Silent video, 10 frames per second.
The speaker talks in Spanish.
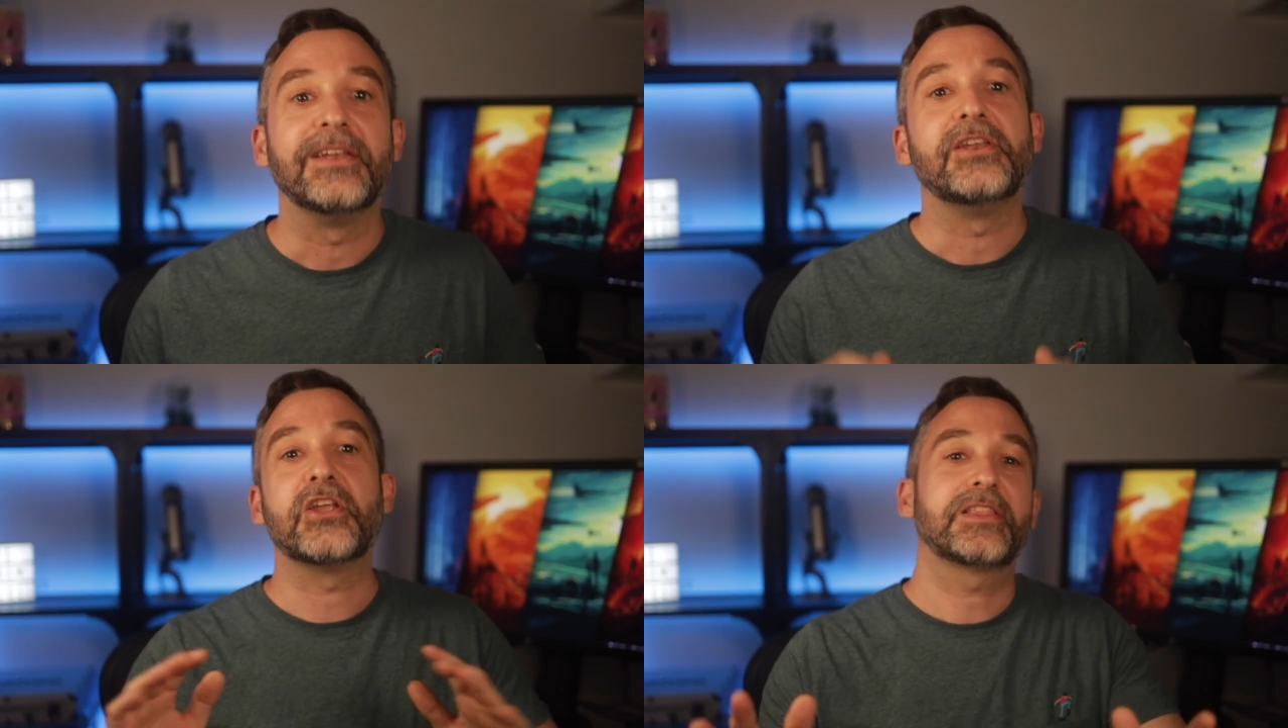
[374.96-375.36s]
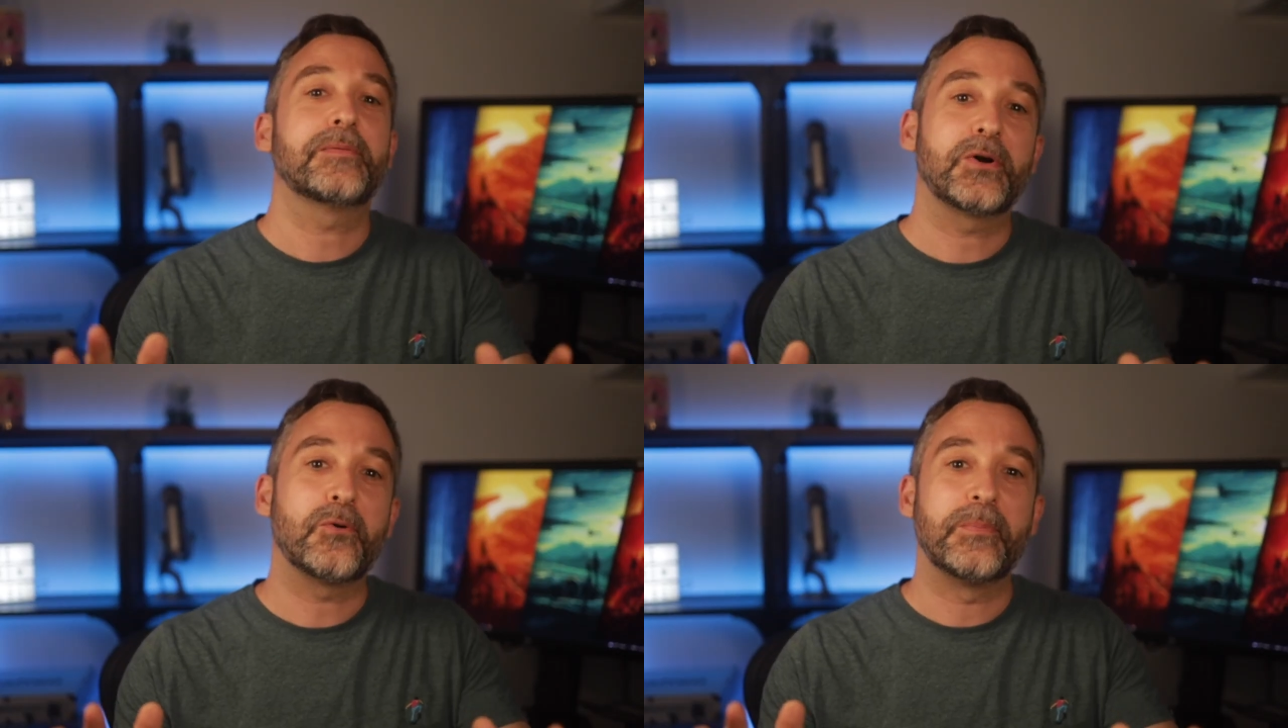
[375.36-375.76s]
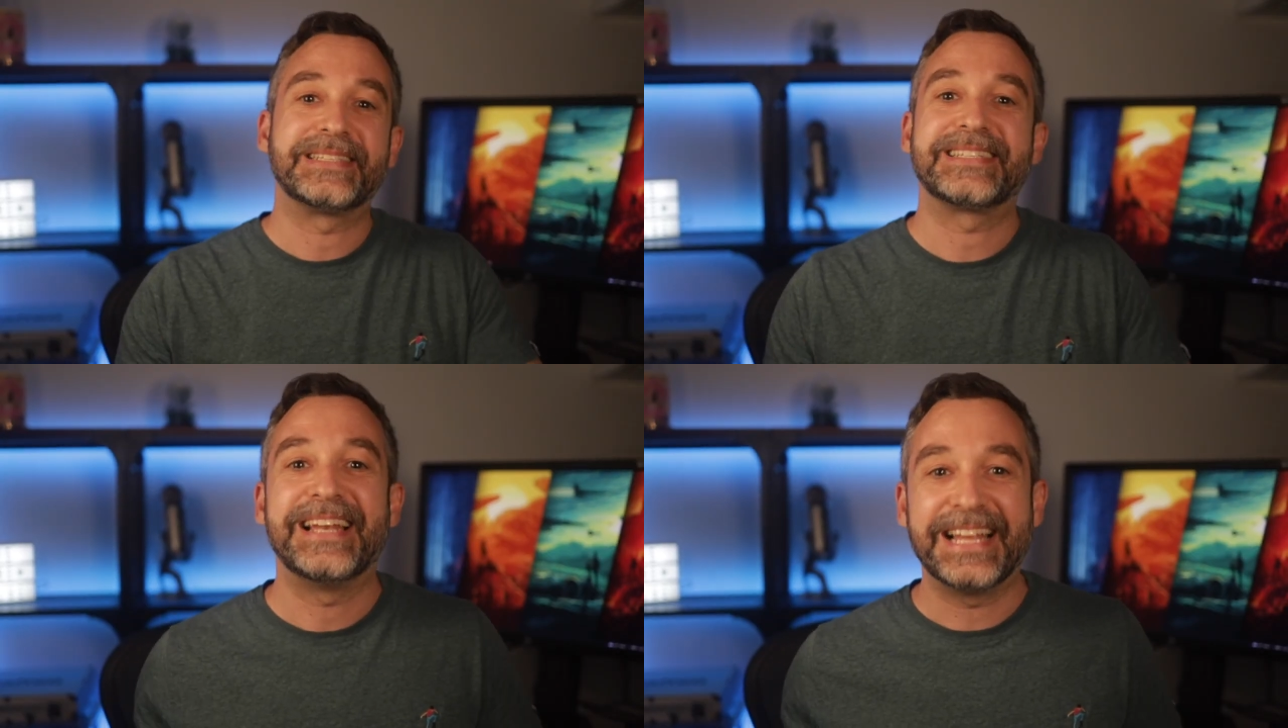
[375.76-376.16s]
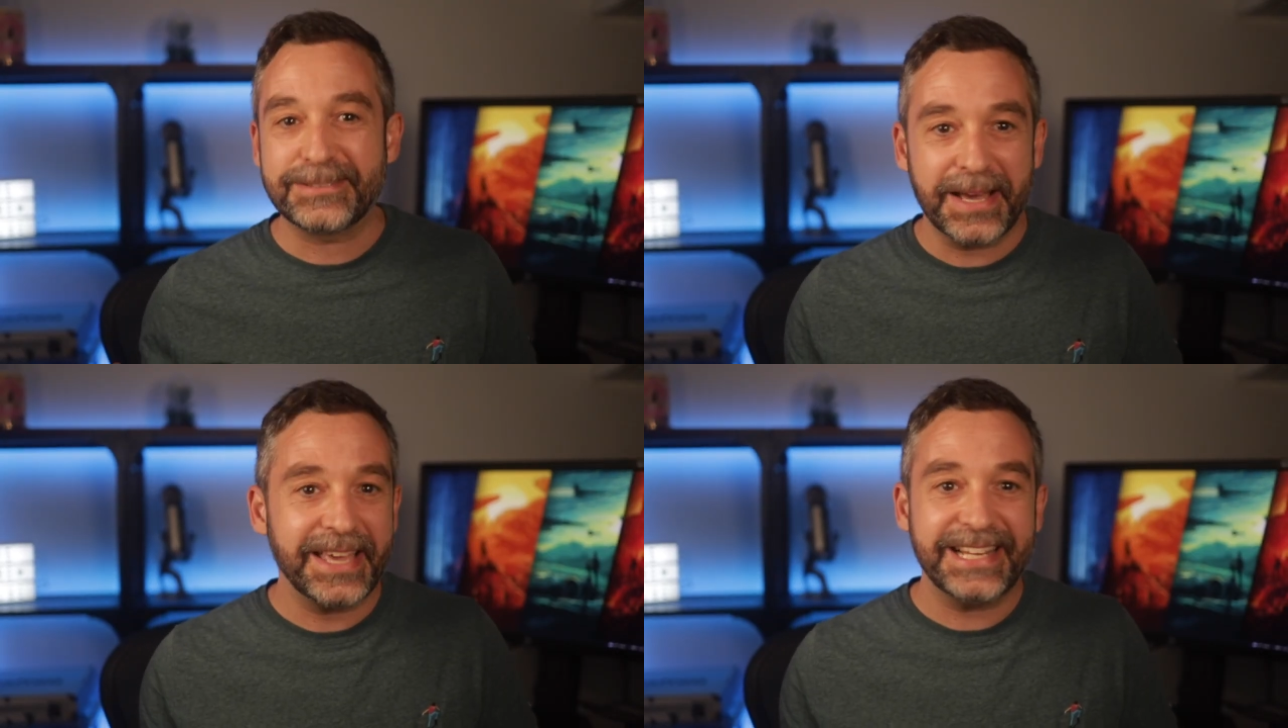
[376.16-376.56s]
No te preocupes,
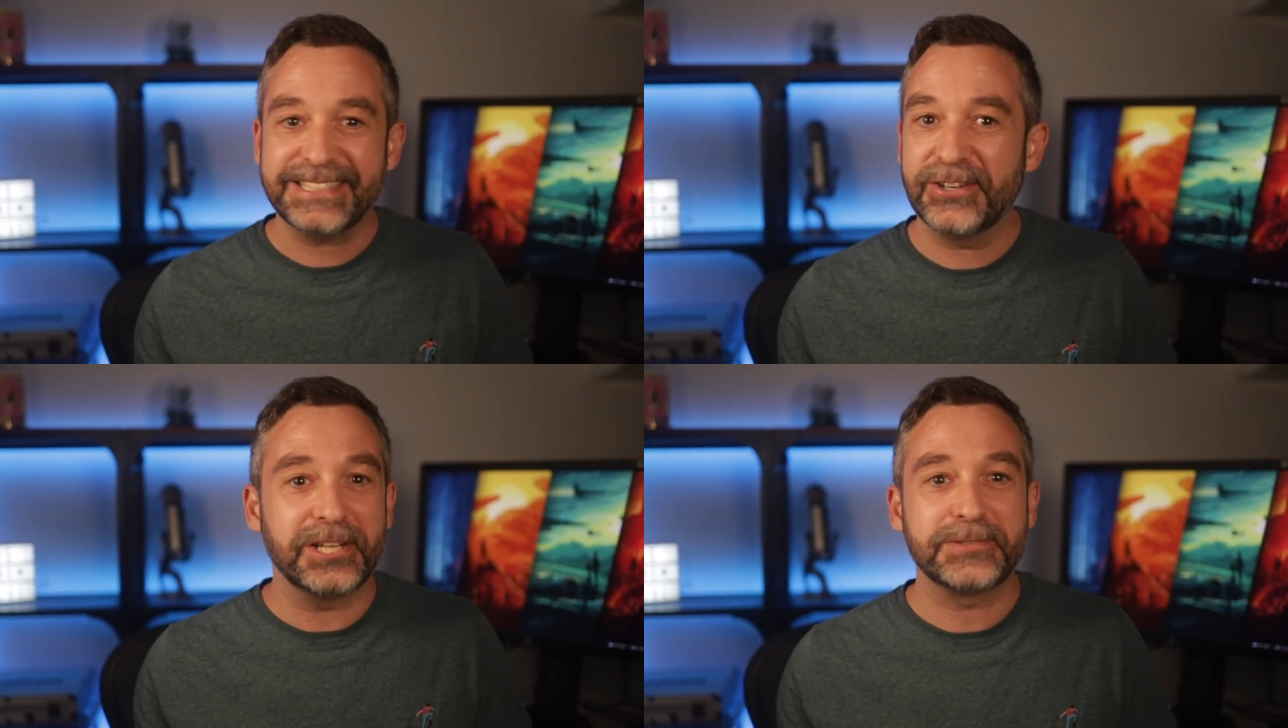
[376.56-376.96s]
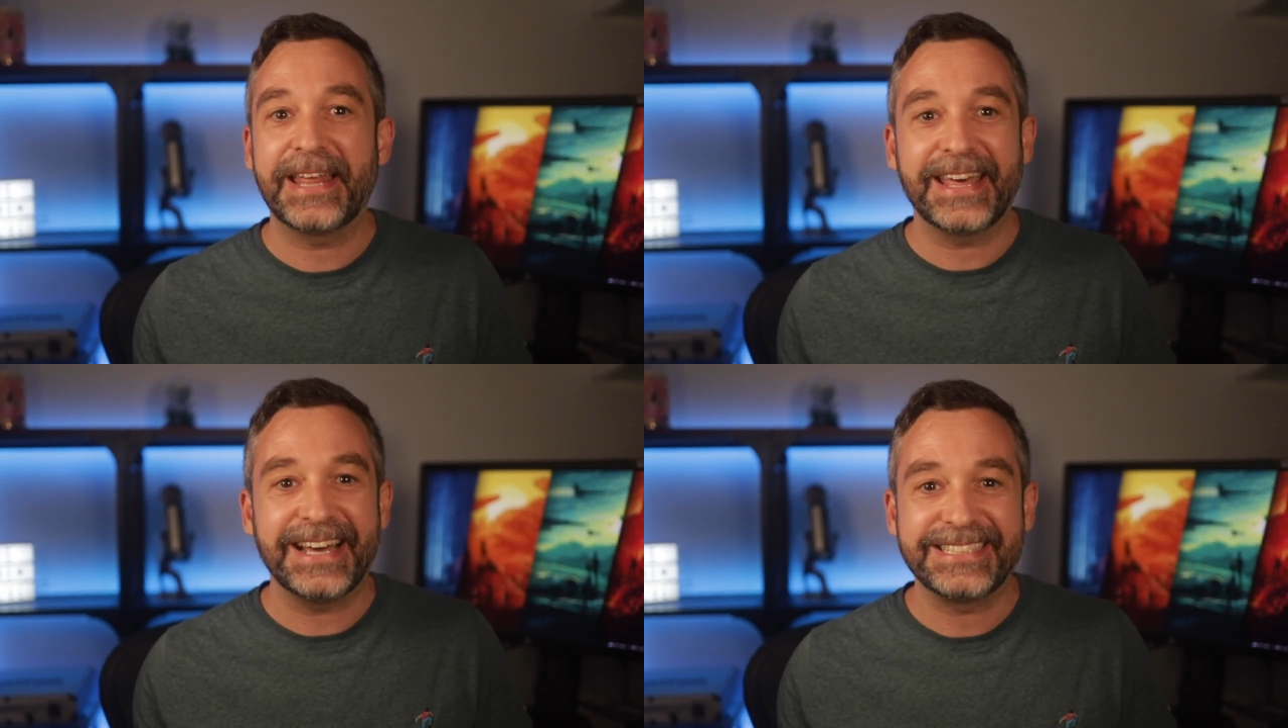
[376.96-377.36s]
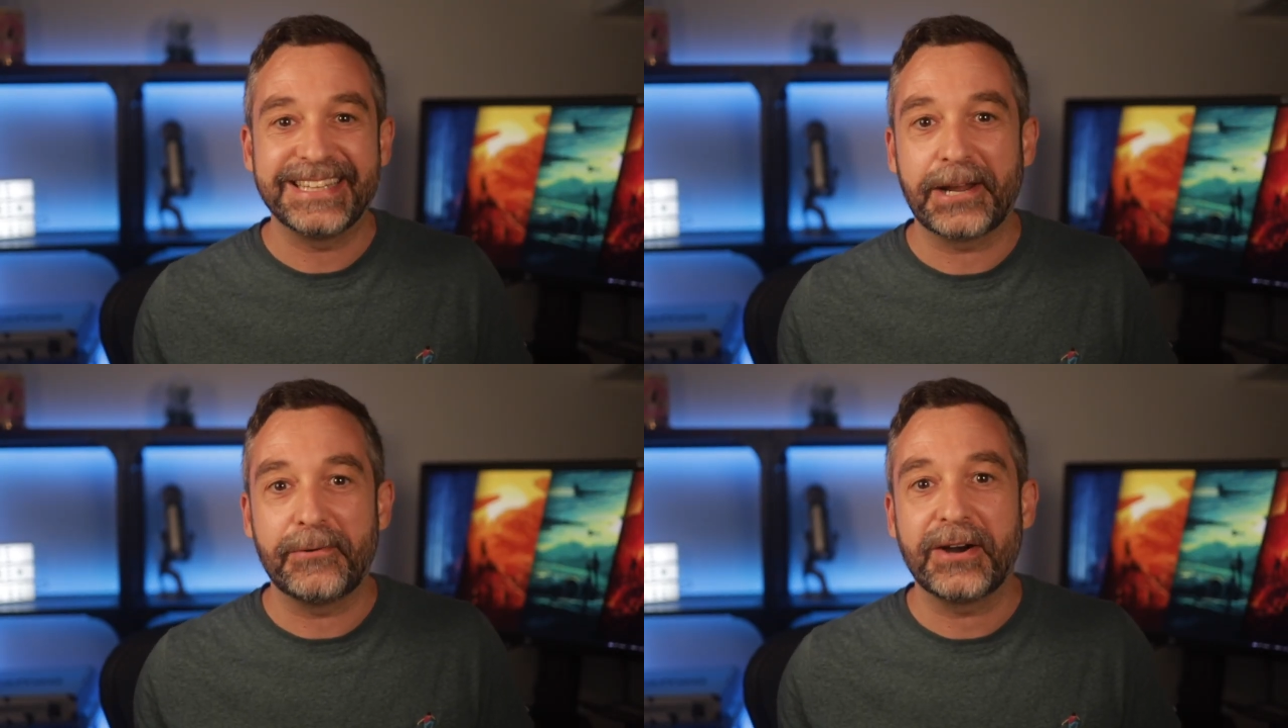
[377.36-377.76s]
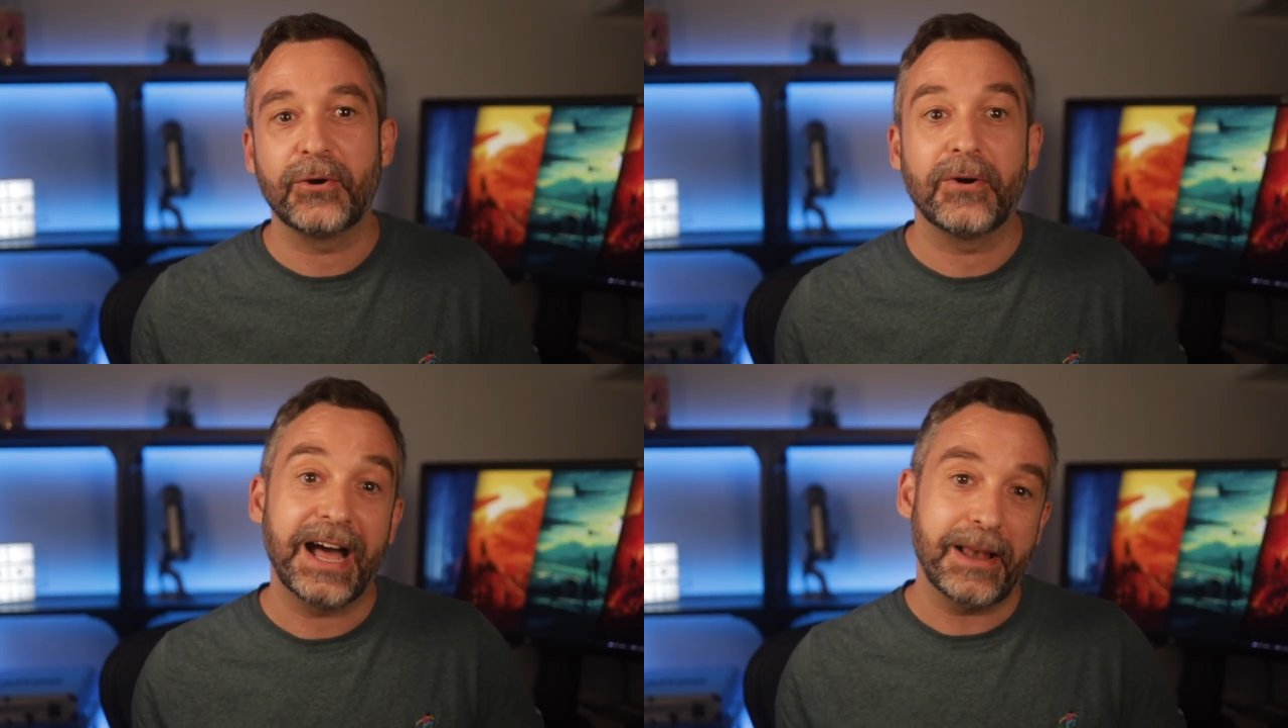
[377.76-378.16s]
las máquinas no nos van a dejar sin
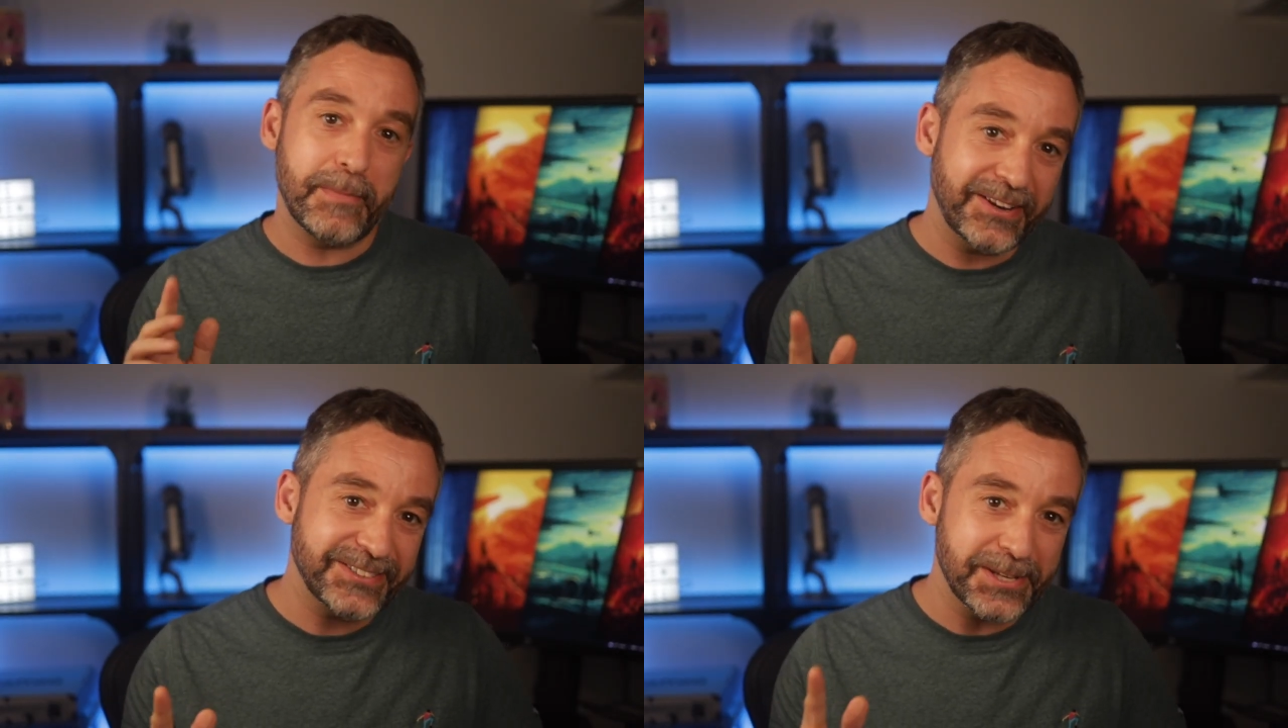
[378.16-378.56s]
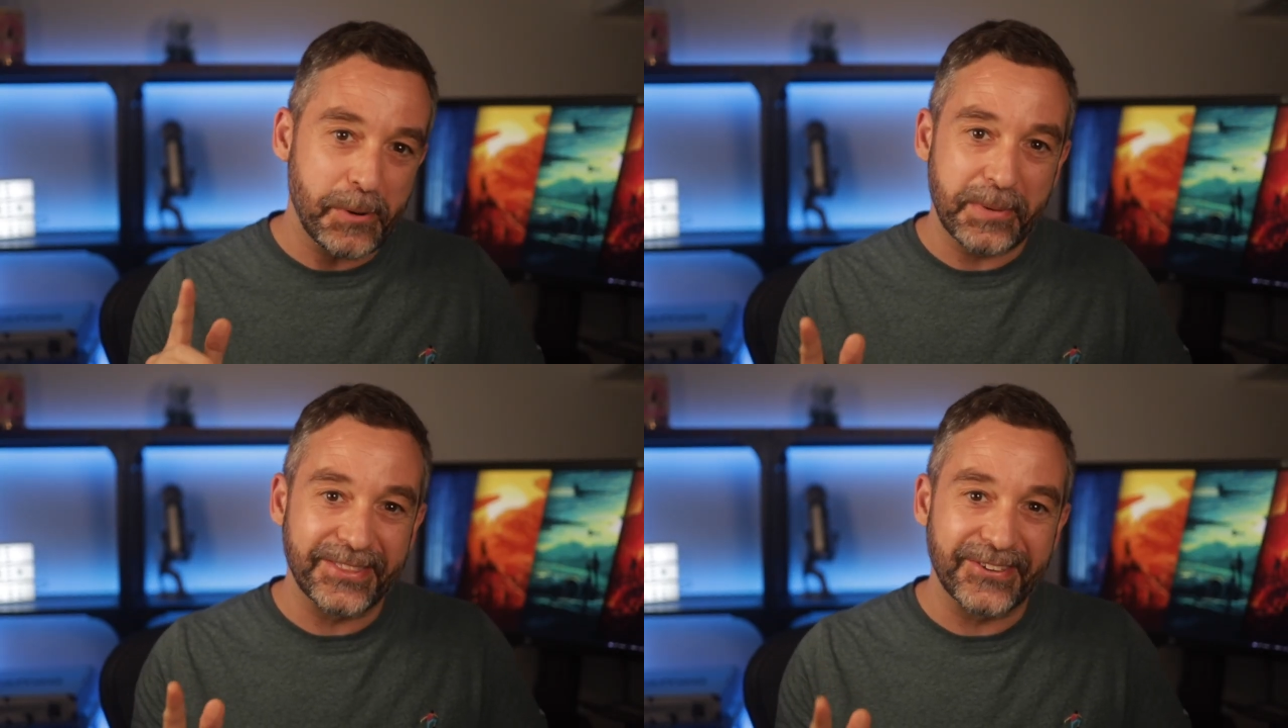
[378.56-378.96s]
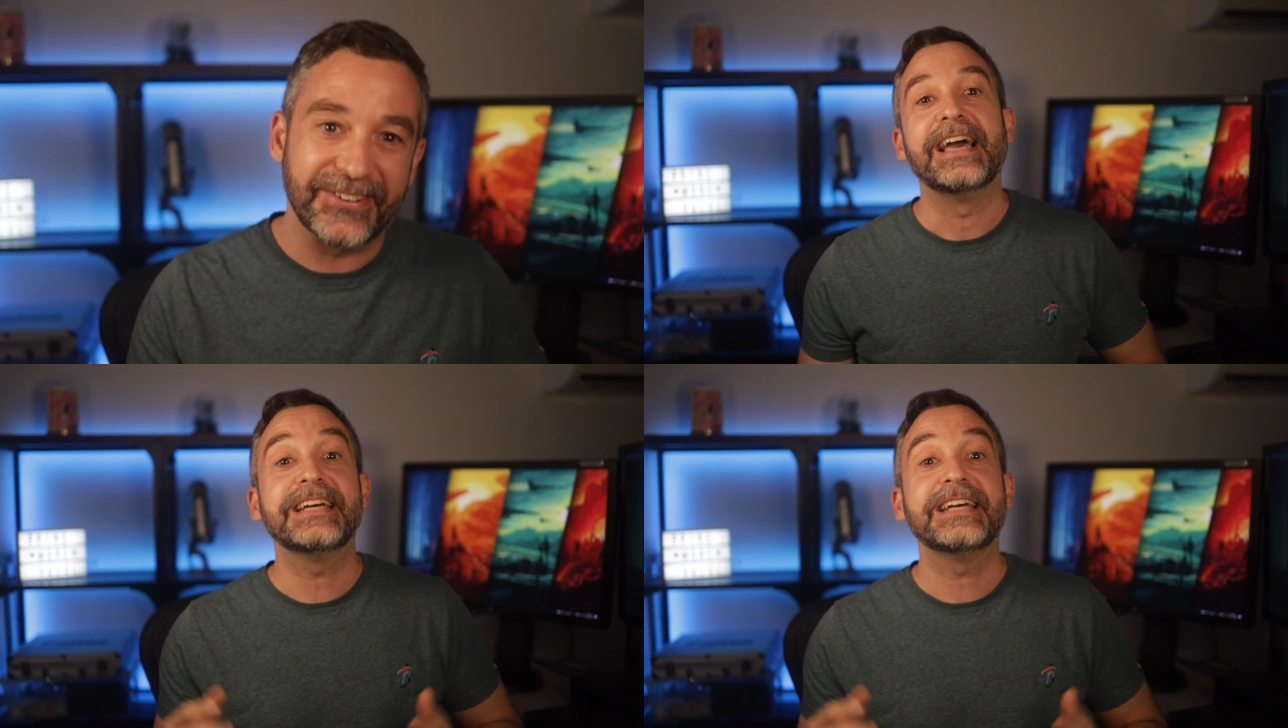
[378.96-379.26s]
trabajo, al menos de momento.